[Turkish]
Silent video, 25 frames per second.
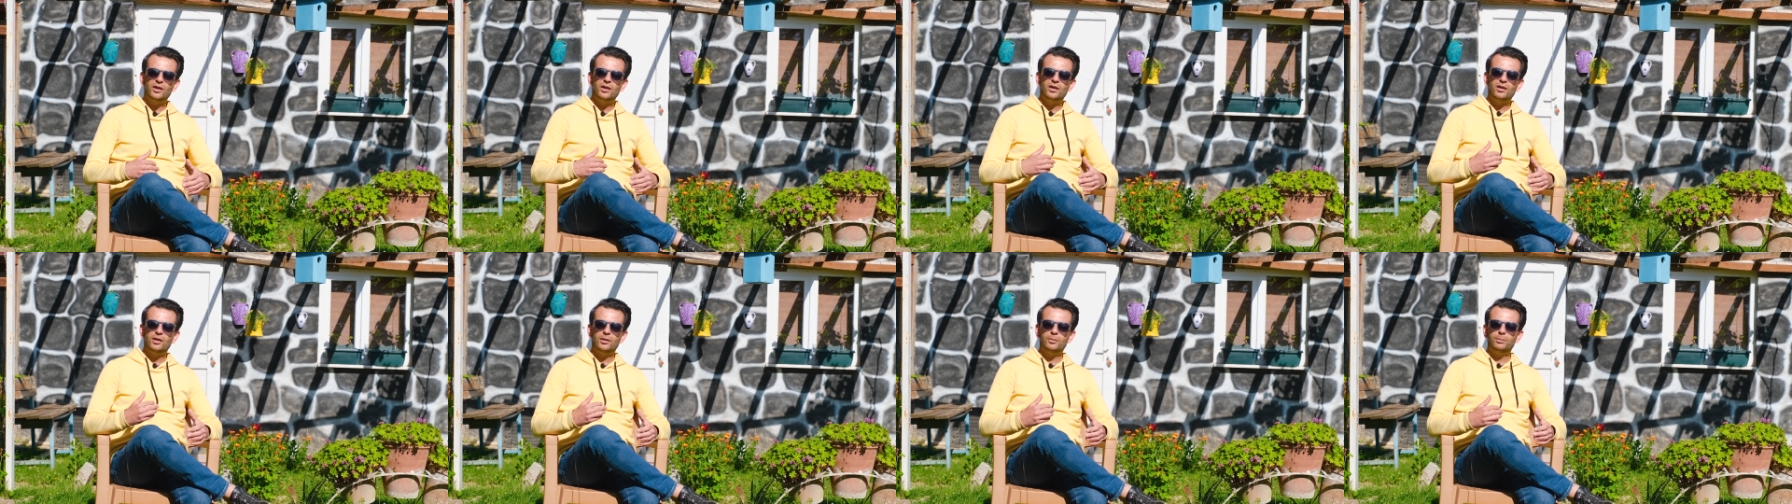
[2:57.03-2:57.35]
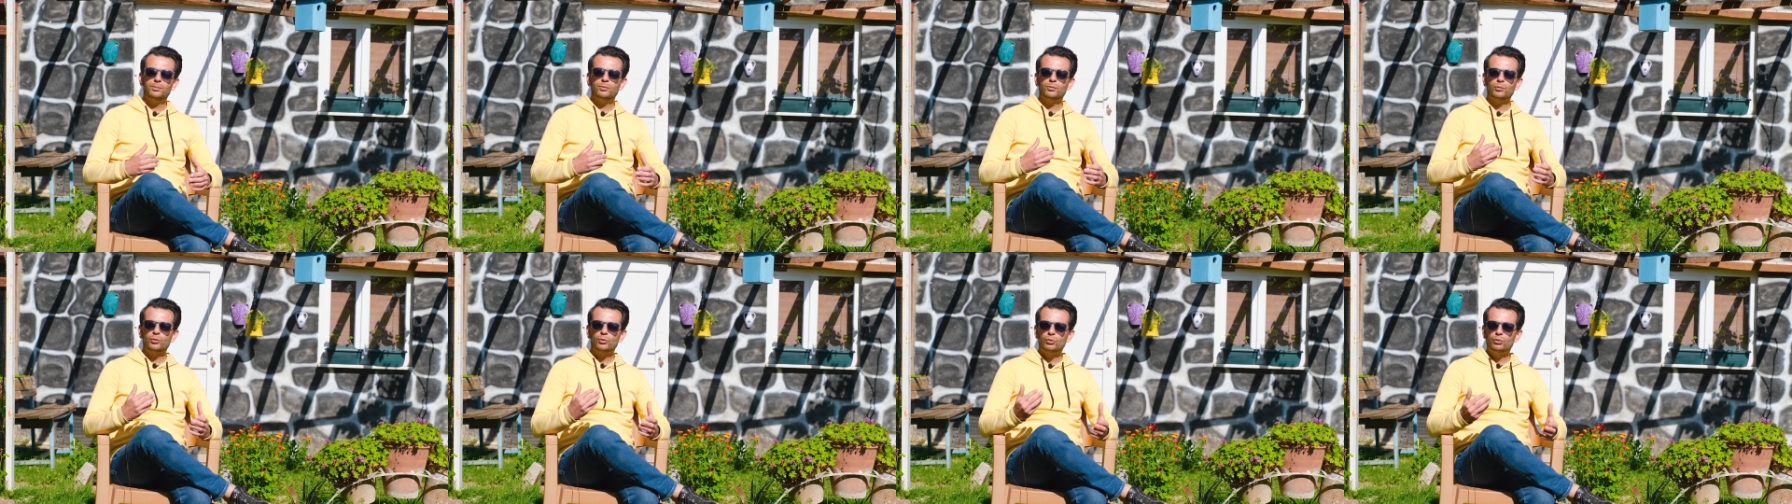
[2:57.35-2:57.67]
hep
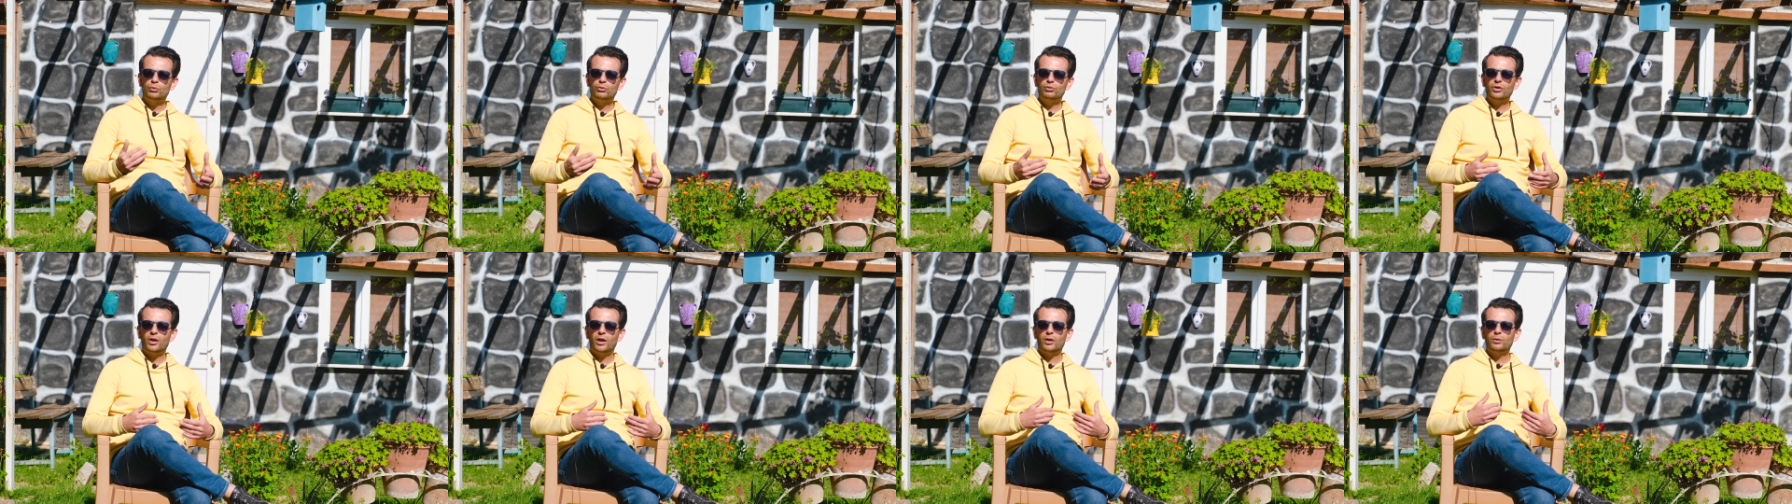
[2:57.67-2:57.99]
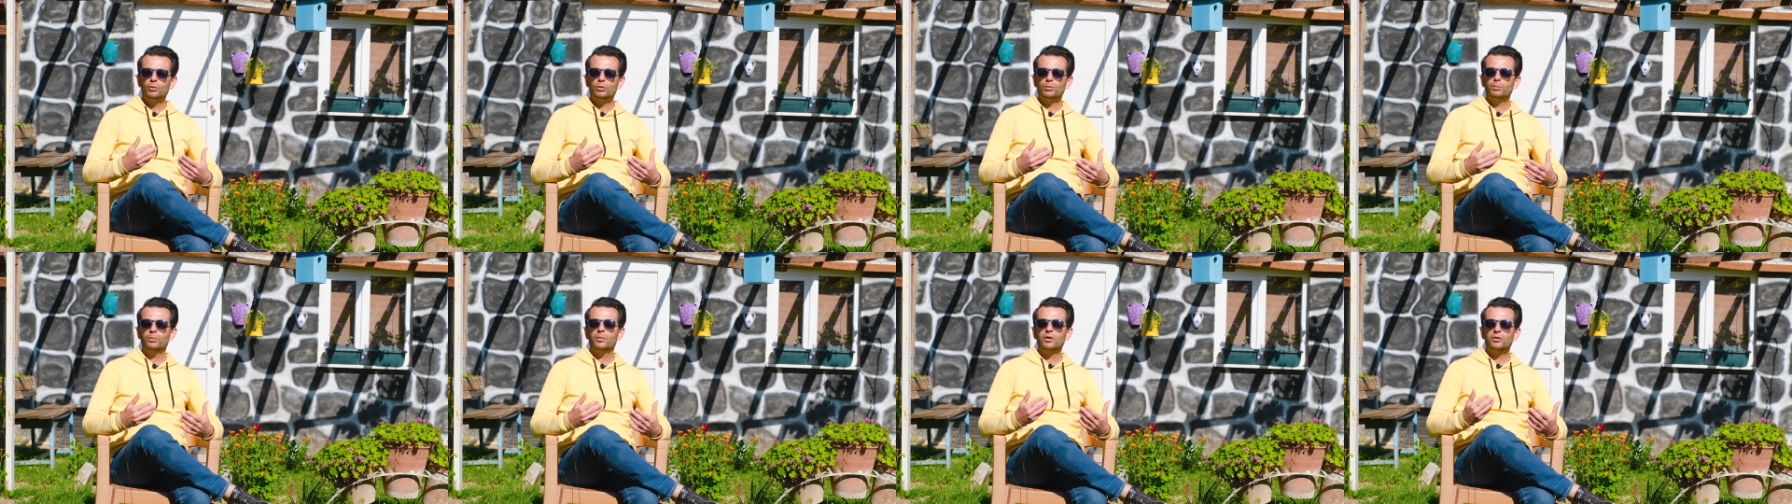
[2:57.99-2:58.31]
güncel
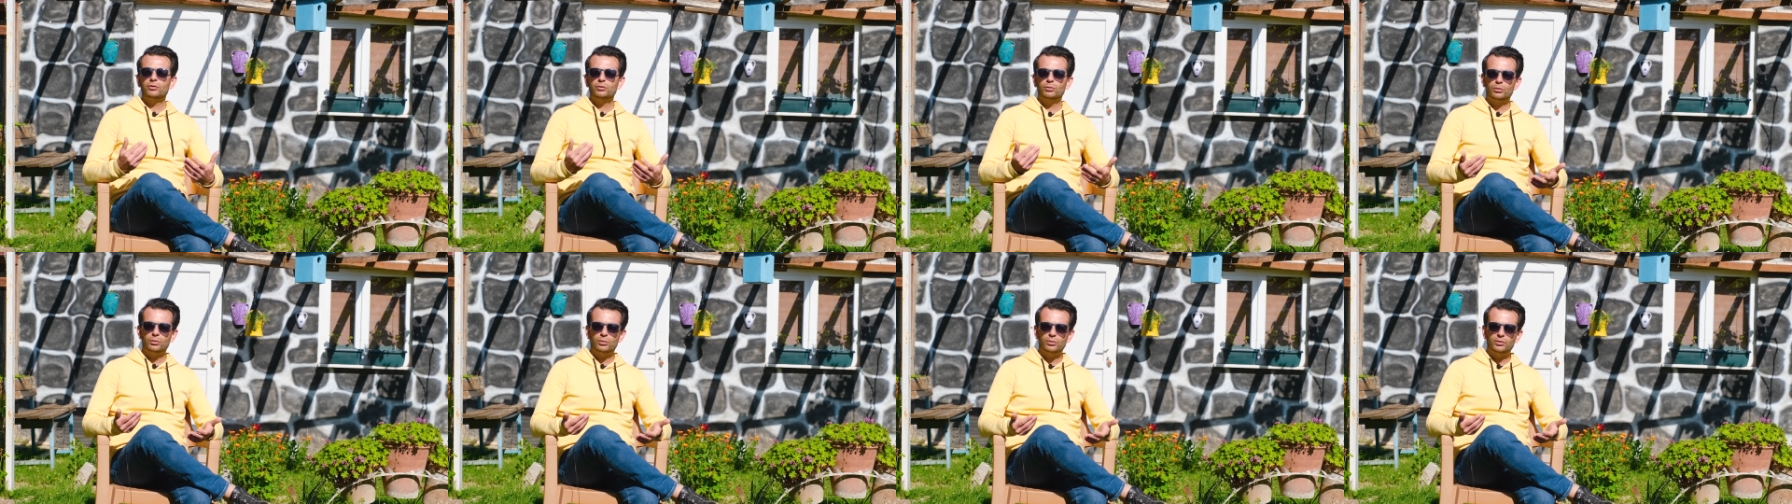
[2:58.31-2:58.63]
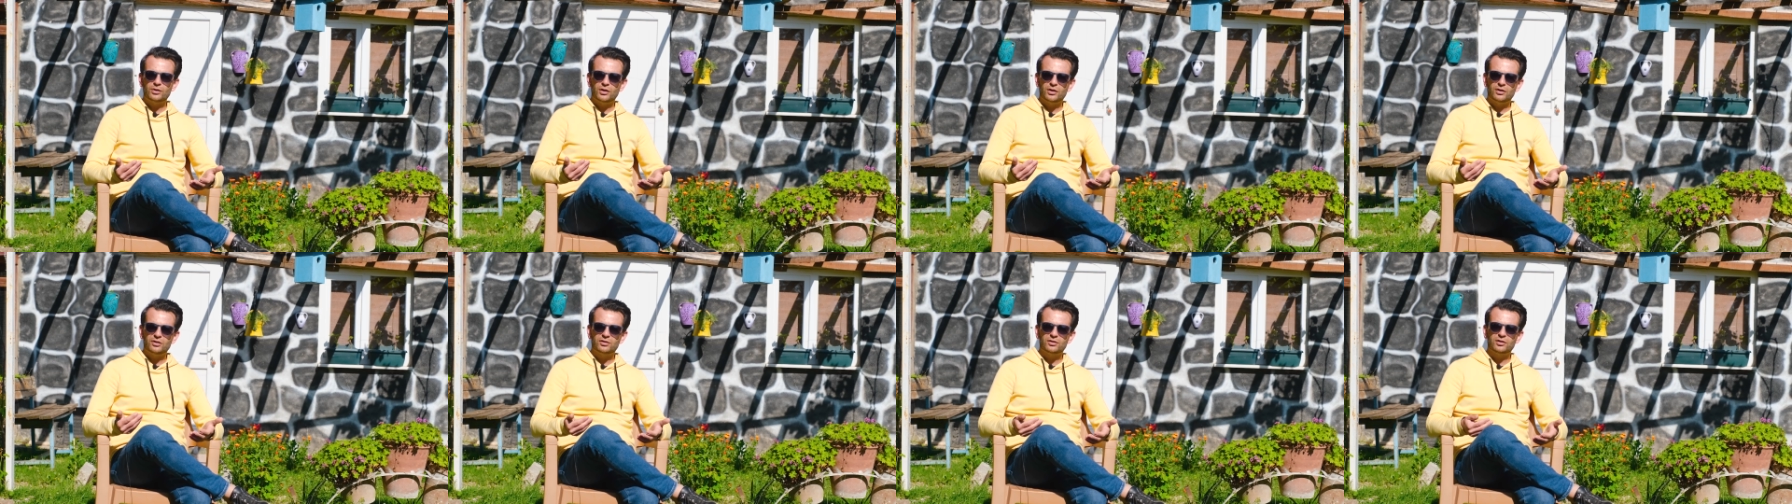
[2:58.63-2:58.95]
tutmak
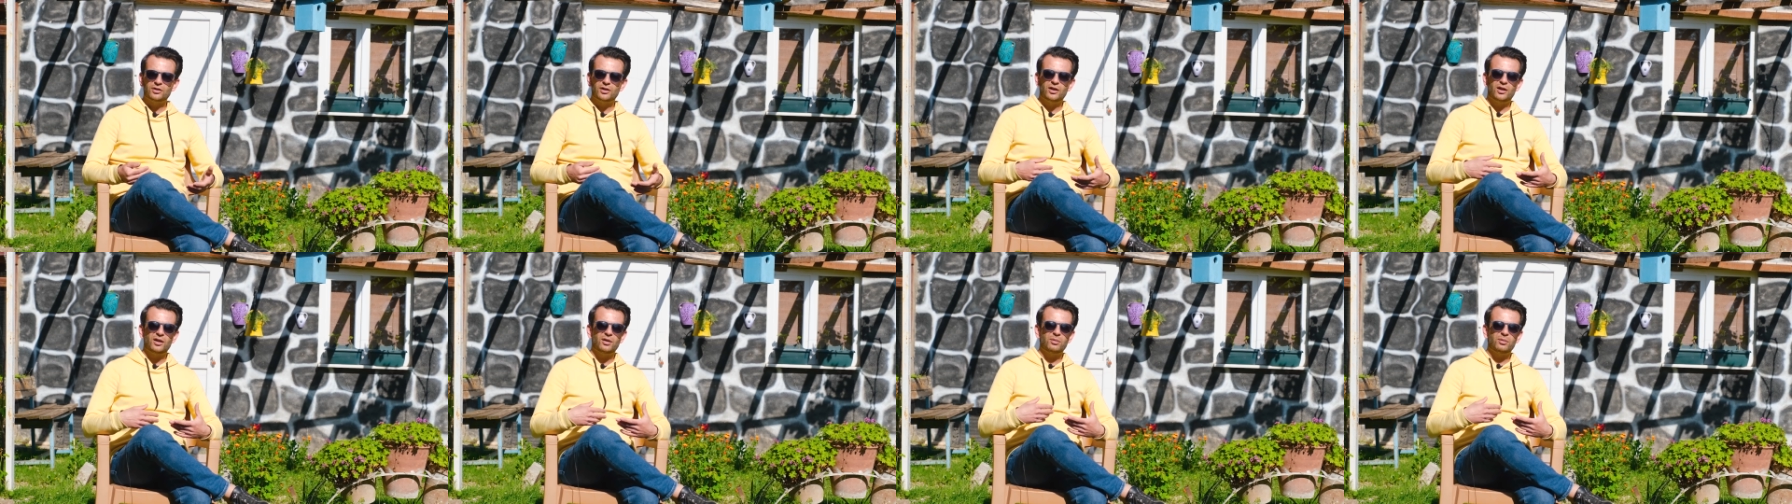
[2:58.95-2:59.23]
zorundayız.